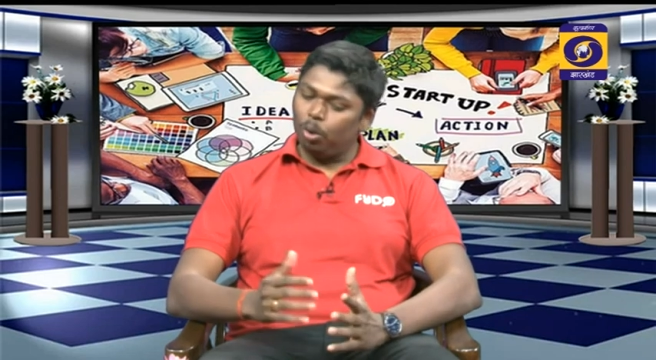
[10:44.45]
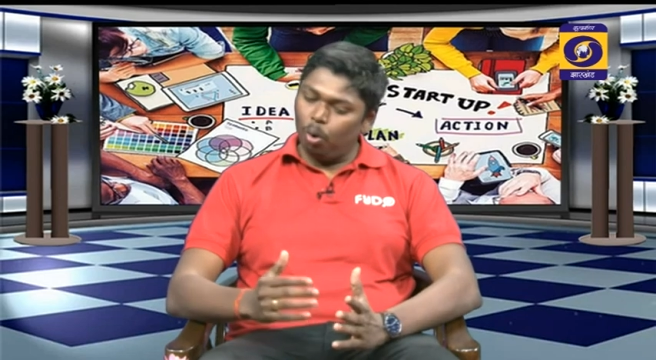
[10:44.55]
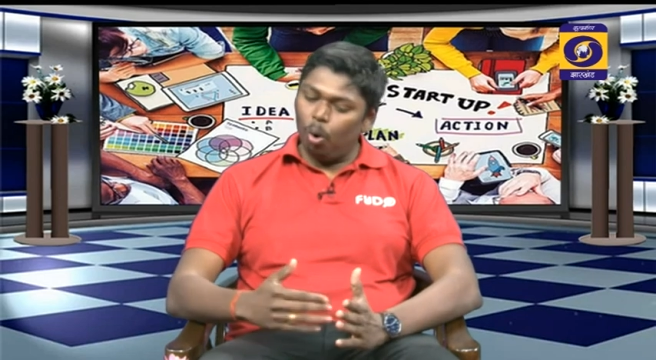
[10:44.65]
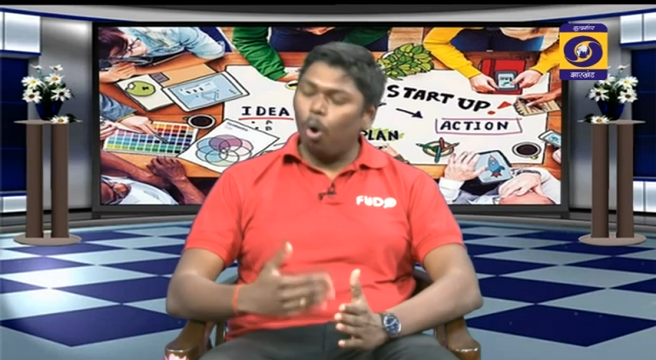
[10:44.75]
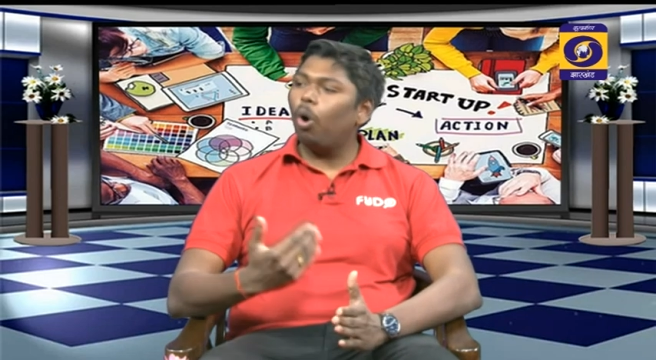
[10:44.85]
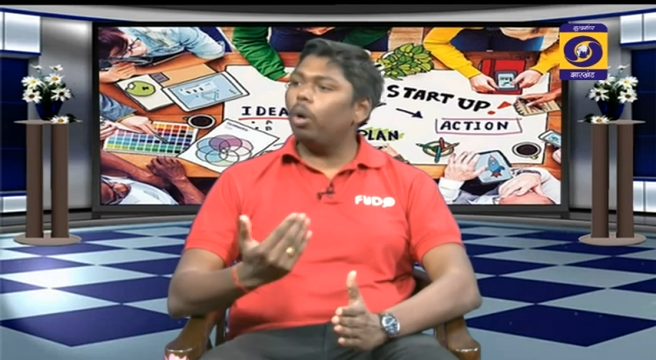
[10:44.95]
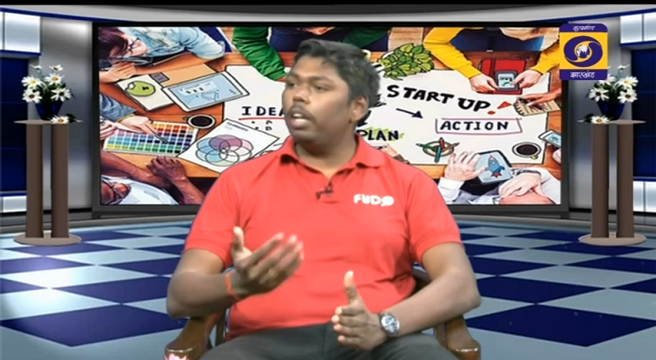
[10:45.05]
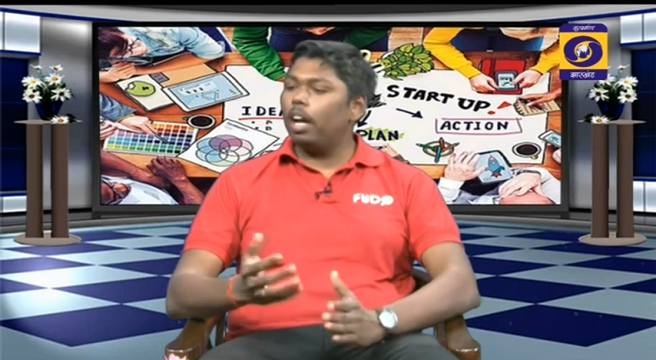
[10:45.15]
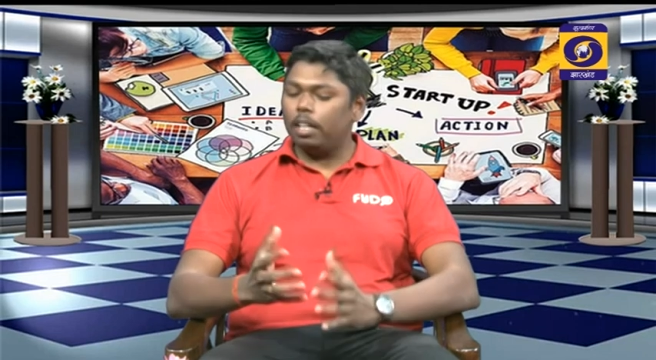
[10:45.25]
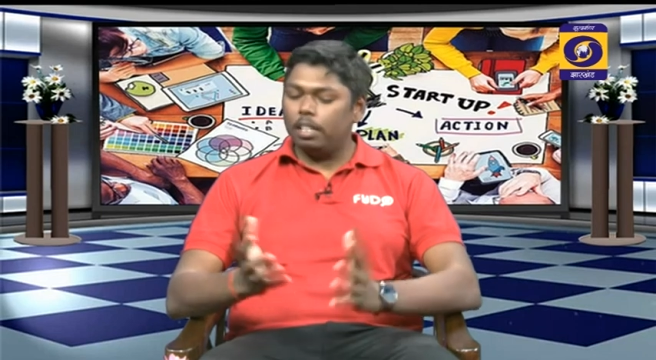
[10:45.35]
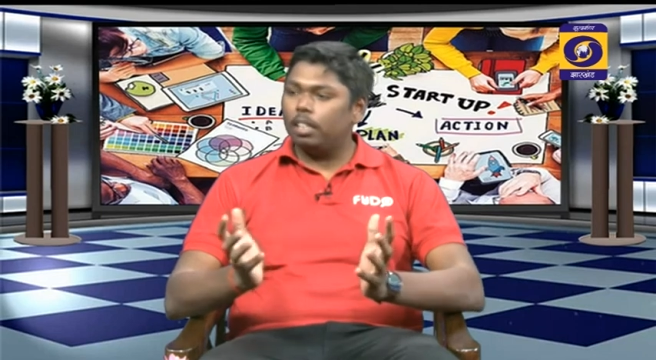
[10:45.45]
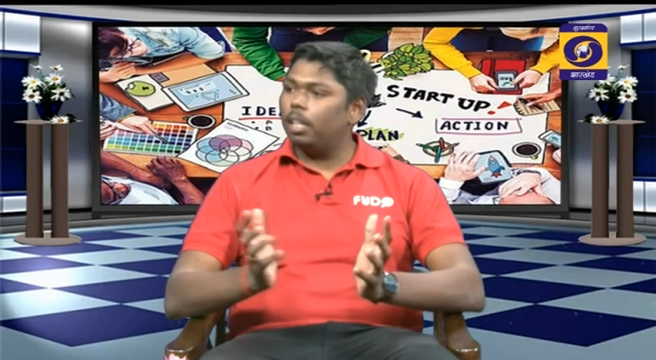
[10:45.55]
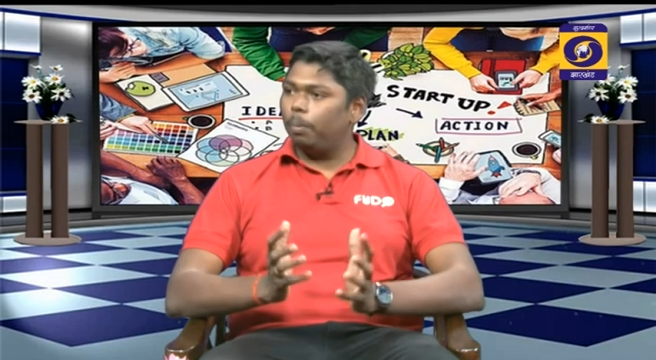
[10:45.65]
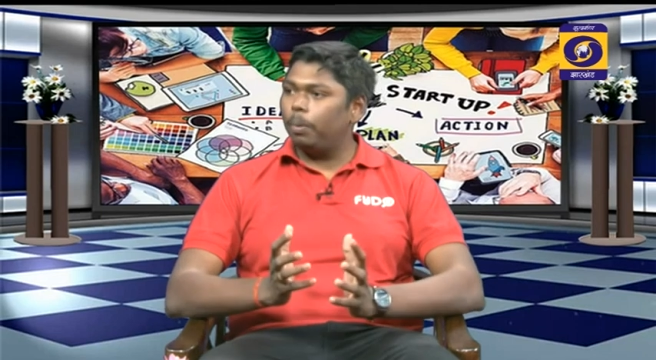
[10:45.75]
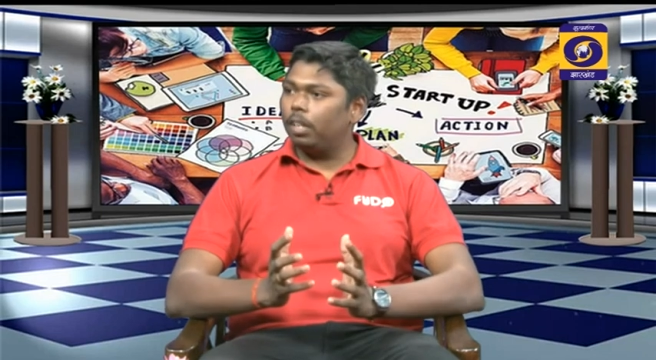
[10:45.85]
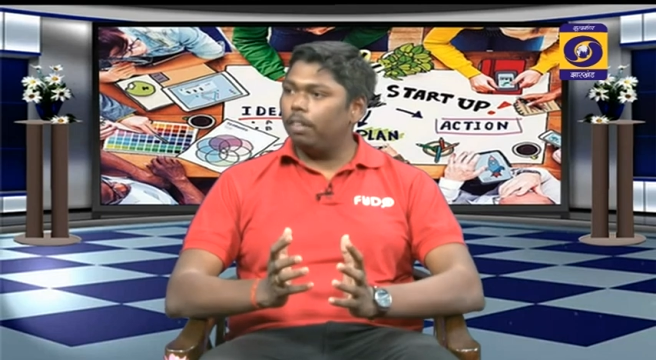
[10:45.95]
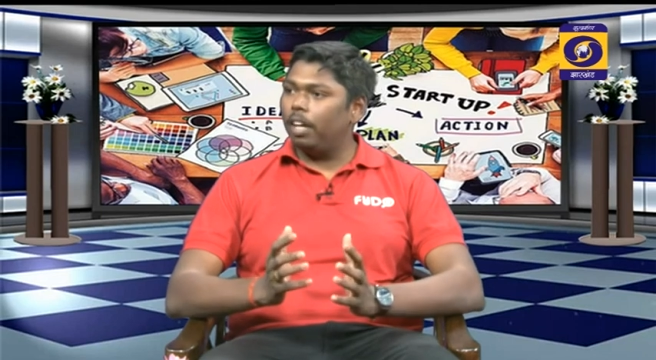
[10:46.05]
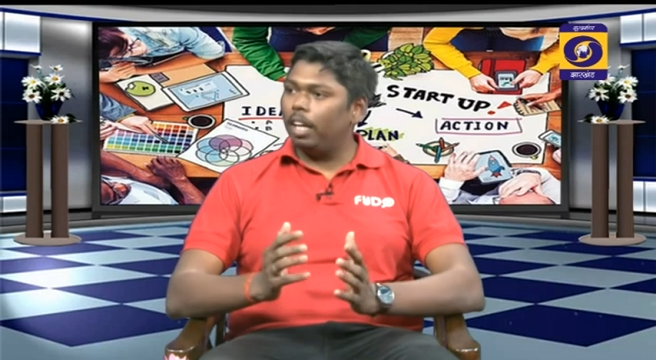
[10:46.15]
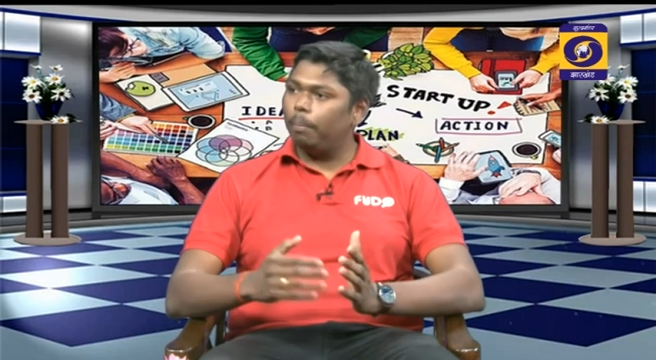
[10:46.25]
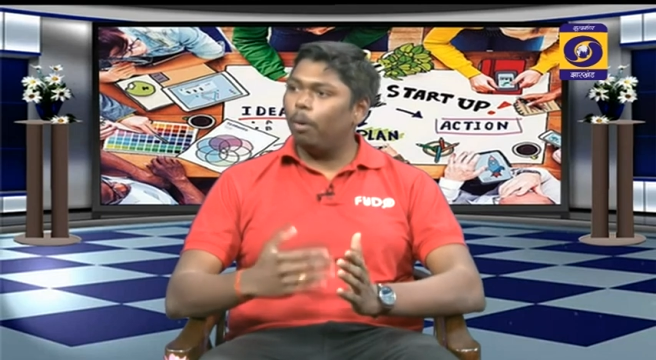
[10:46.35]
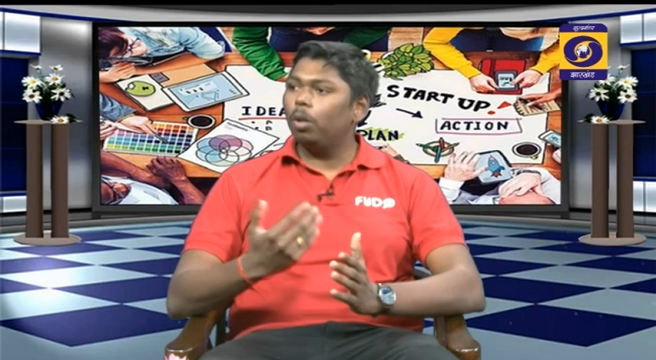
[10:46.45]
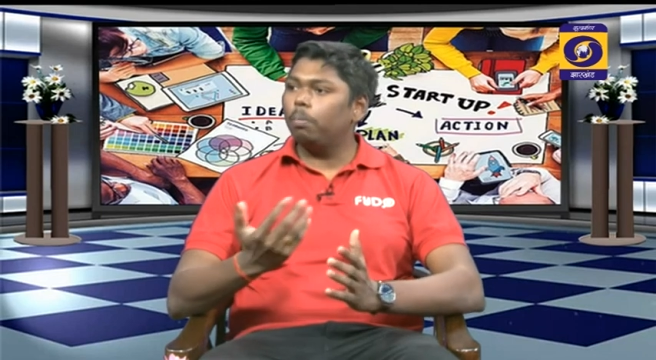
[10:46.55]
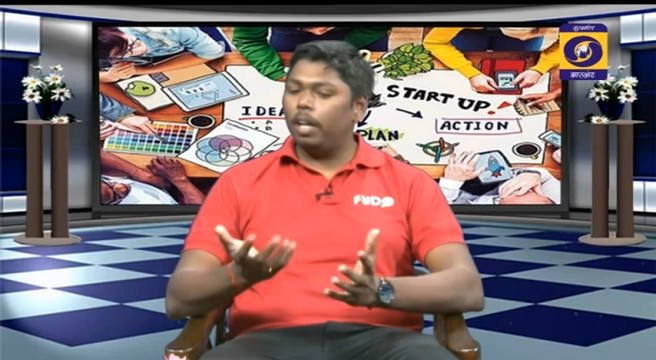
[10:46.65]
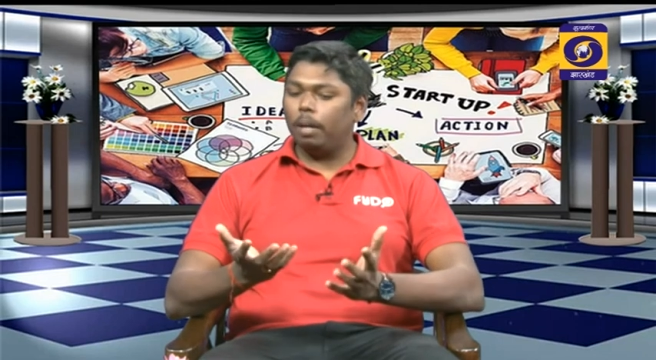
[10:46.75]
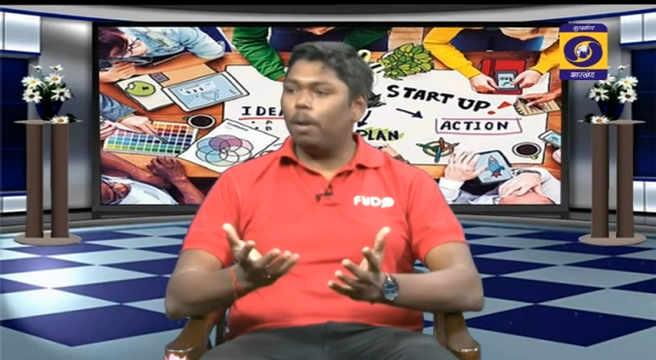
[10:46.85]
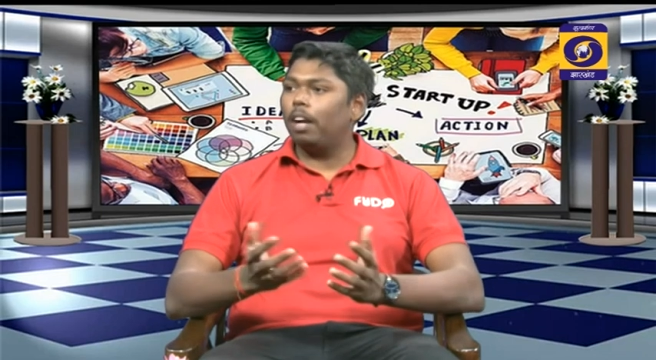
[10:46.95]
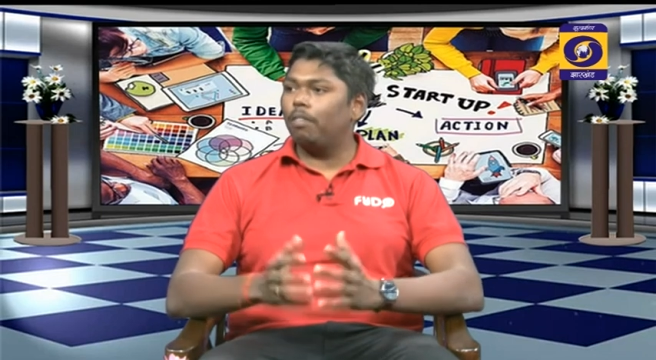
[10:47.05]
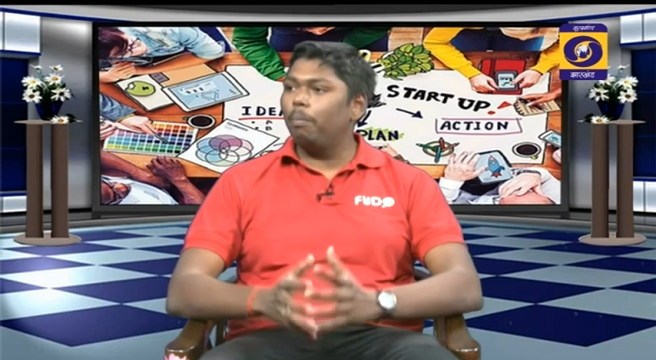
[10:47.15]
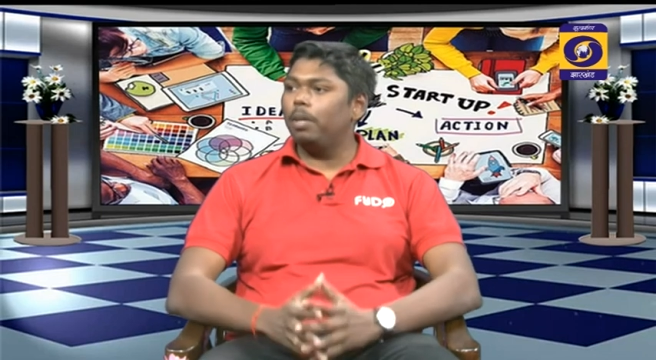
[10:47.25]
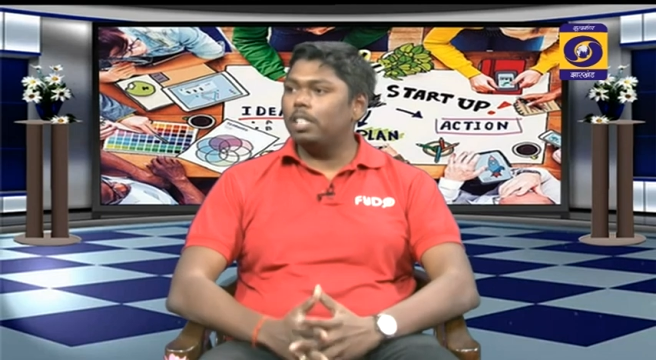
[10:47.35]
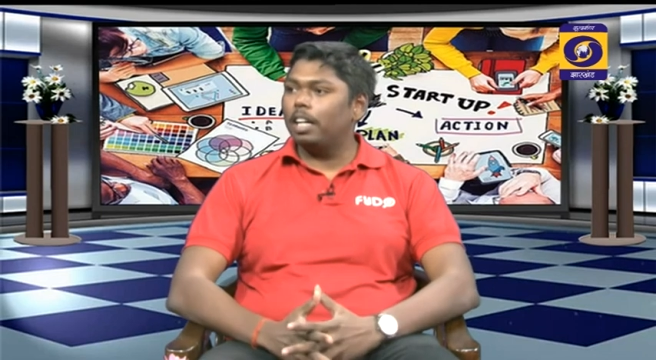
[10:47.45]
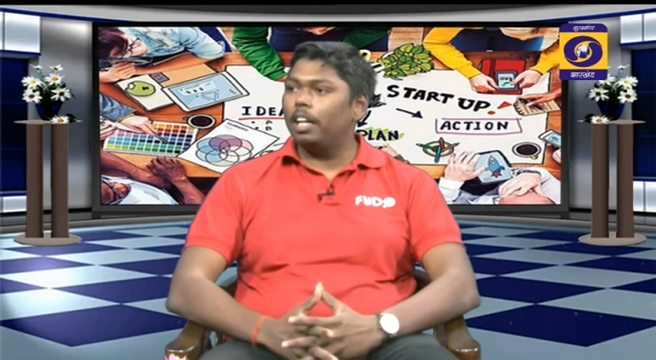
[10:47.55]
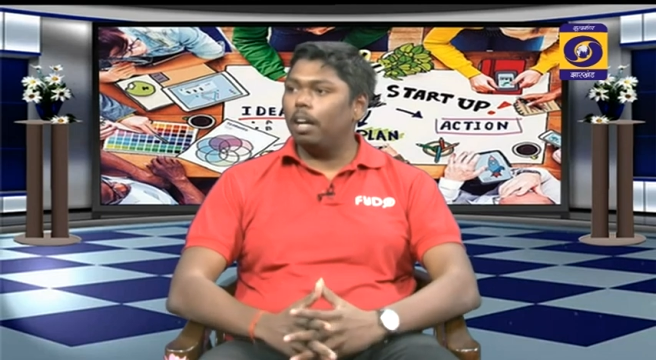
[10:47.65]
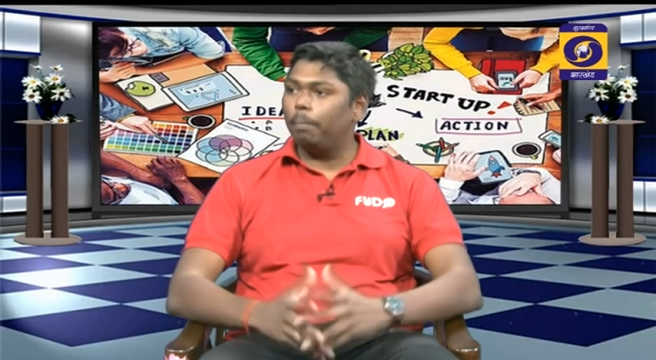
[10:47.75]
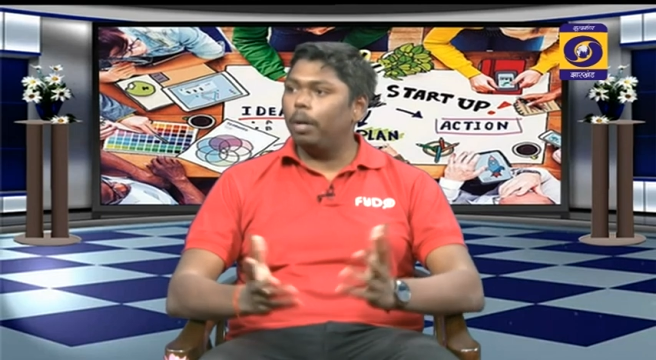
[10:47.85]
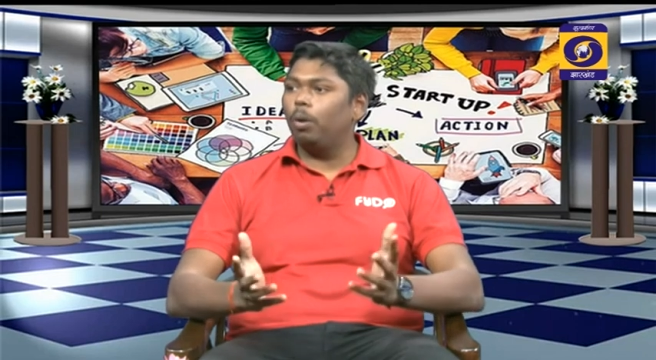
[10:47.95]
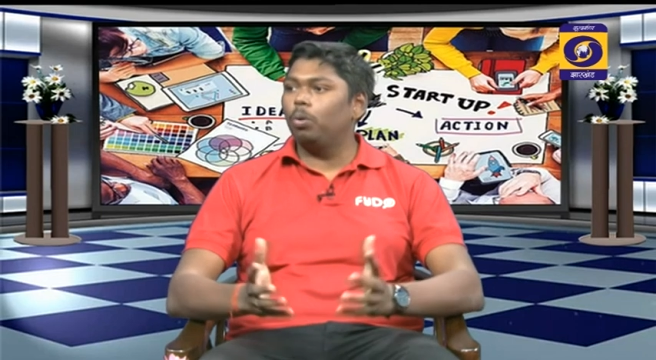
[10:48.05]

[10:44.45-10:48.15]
तो और यहाँ के जितने भी प्रतिभा है ना एक बहुत बड़ा एक प्लेटफॉर्म मिल जाएगा यहाँ पर